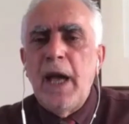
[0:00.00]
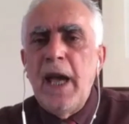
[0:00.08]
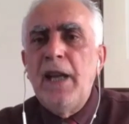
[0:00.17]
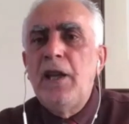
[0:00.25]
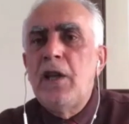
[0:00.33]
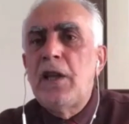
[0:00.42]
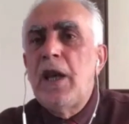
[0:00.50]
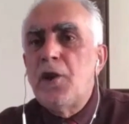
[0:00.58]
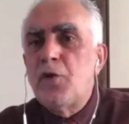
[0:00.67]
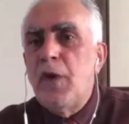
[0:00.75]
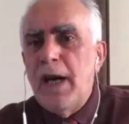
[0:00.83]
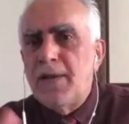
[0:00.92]
eğer
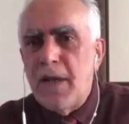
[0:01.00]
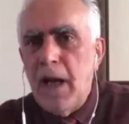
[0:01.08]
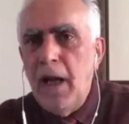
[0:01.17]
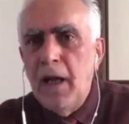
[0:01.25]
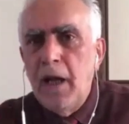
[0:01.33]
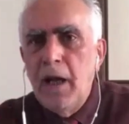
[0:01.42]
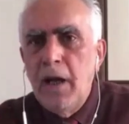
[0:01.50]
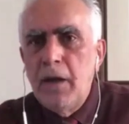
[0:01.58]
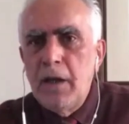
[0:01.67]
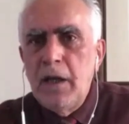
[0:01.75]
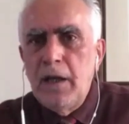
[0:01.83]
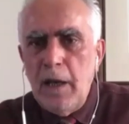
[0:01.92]
ihtiyaç varsa
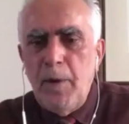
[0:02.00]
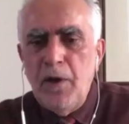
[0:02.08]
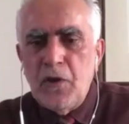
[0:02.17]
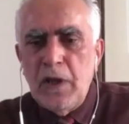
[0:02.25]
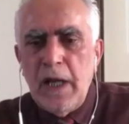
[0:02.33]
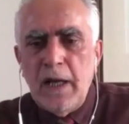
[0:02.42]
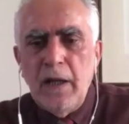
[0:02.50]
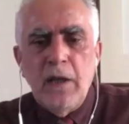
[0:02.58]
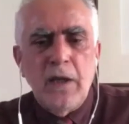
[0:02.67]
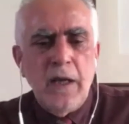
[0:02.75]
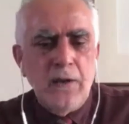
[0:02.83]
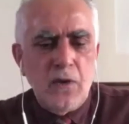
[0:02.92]
e, yabancılar
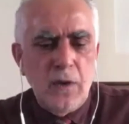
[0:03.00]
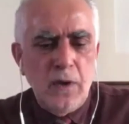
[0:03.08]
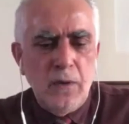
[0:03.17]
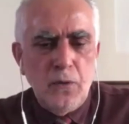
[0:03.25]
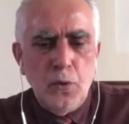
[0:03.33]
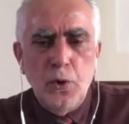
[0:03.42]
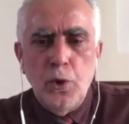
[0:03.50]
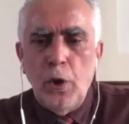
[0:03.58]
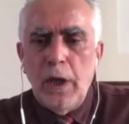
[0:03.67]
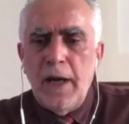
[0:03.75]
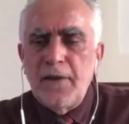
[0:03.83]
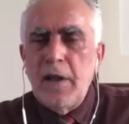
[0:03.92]
ihtiyaç e,
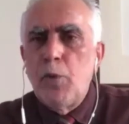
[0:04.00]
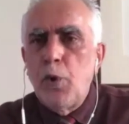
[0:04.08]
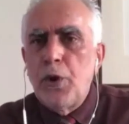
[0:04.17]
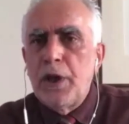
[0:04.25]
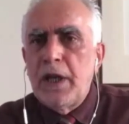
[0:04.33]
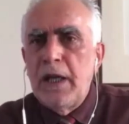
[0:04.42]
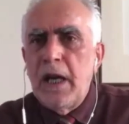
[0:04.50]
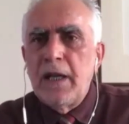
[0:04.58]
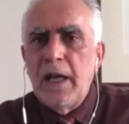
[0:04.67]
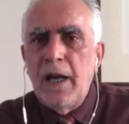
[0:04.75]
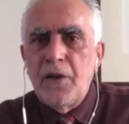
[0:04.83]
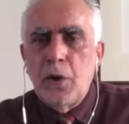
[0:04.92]
duyuyorlarsa buradakiler
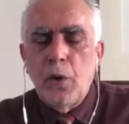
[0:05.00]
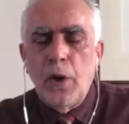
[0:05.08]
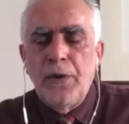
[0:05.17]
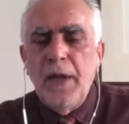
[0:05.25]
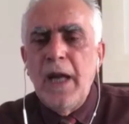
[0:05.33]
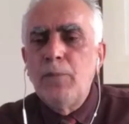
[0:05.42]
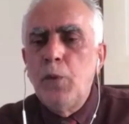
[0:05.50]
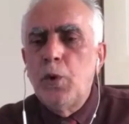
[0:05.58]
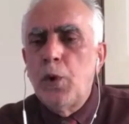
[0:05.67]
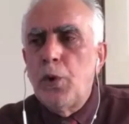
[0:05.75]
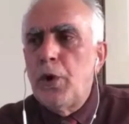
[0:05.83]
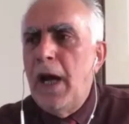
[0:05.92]
gelecek olanlar
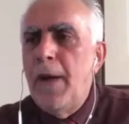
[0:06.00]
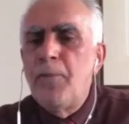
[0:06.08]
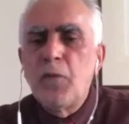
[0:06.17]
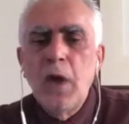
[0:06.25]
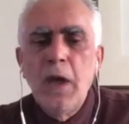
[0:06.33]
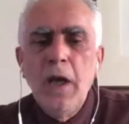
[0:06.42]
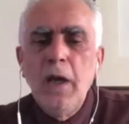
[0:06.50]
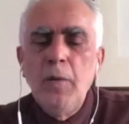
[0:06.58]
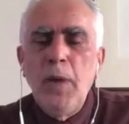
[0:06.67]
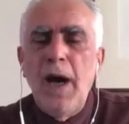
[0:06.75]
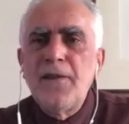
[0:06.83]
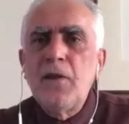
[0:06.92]
bu konuda
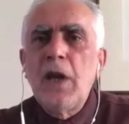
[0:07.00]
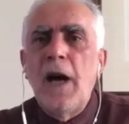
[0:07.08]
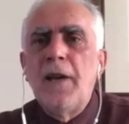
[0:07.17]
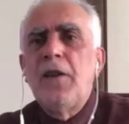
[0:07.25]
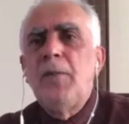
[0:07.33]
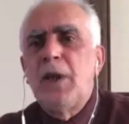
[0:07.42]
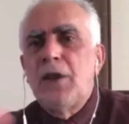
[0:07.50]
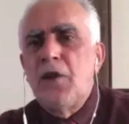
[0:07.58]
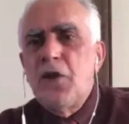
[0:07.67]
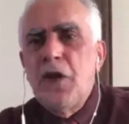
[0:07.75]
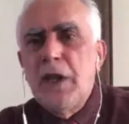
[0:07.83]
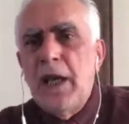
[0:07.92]
bazı tahkim
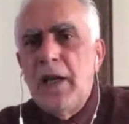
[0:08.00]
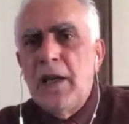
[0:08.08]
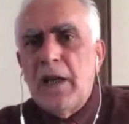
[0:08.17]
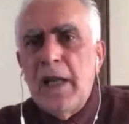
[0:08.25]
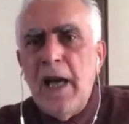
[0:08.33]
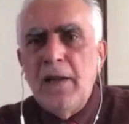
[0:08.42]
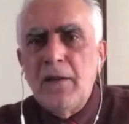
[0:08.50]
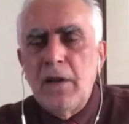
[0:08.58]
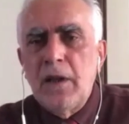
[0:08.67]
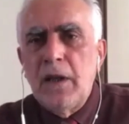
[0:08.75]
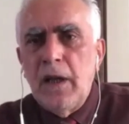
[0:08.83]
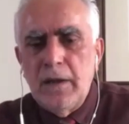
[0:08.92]
edici yenilikler
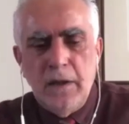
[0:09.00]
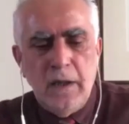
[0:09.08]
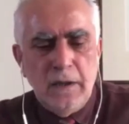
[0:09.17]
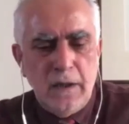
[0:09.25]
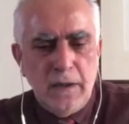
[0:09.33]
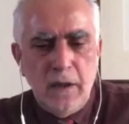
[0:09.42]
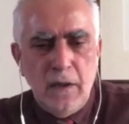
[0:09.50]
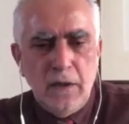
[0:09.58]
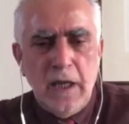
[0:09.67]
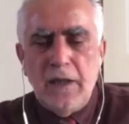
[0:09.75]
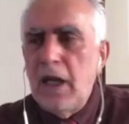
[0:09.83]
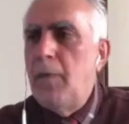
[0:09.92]
e,
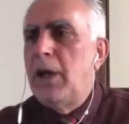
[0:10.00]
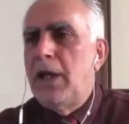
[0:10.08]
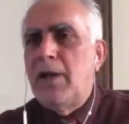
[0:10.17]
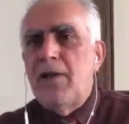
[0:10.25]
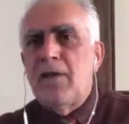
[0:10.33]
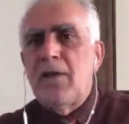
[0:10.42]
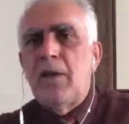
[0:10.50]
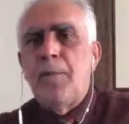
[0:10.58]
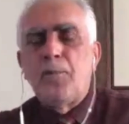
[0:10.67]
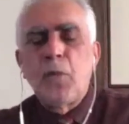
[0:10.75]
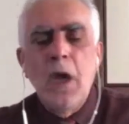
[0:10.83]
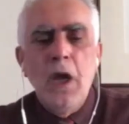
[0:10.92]
getirebiliriz dedim.
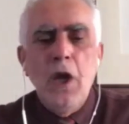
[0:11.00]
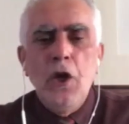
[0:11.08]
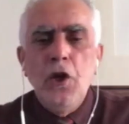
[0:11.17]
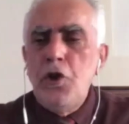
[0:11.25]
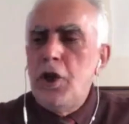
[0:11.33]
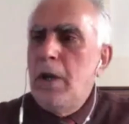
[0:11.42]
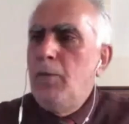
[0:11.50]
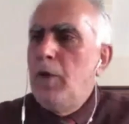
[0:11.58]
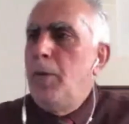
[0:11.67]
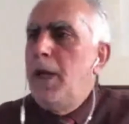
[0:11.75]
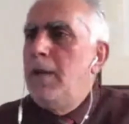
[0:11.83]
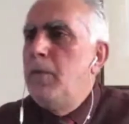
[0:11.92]

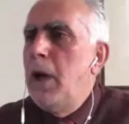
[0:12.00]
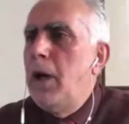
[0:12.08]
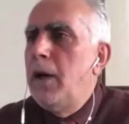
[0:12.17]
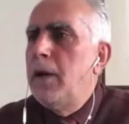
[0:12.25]
Şimdi benim de